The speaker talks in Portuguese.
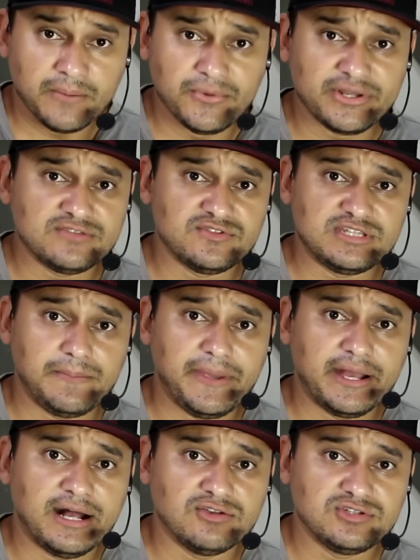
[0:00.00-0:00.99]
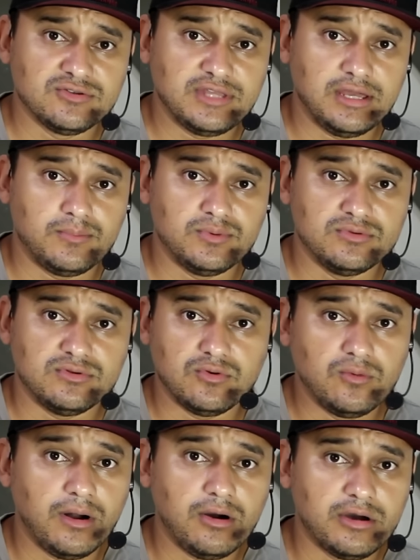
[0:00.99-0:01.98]
Porque se você pegar o seu tempo
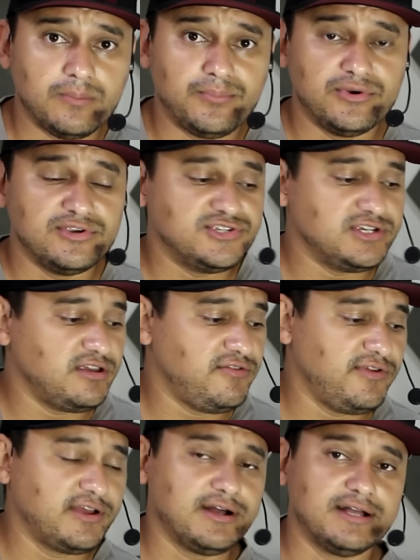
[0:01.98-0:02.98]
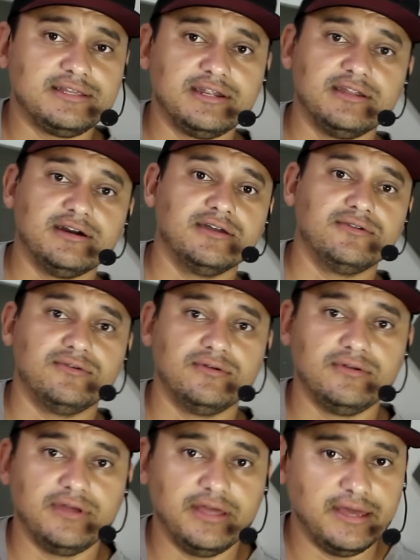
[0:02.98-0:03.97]
uma hora por dia e ficar treinando,
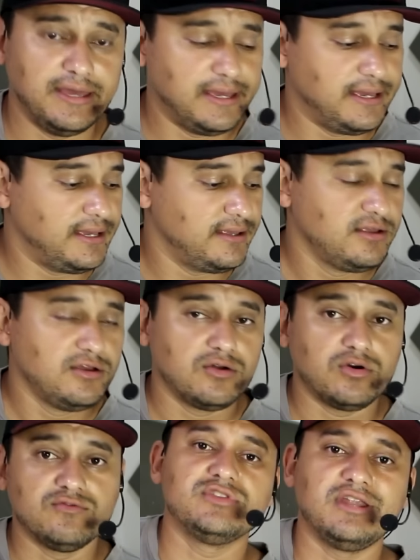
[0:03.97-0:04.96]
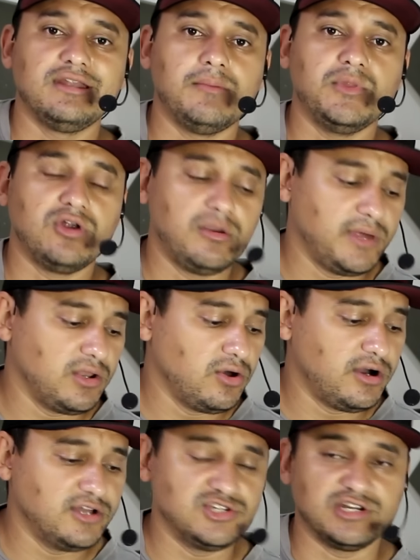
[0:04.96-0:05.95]
é, agora eu vou treinar menor
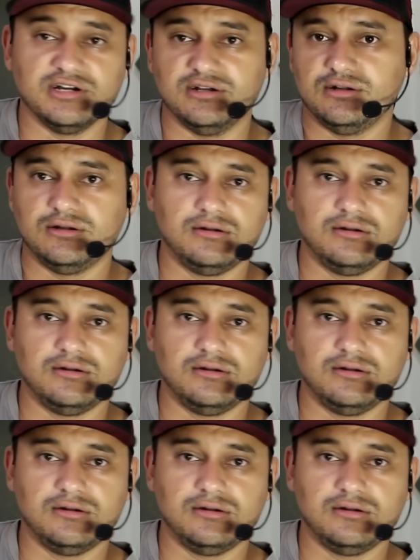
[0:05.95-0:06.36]
melódica,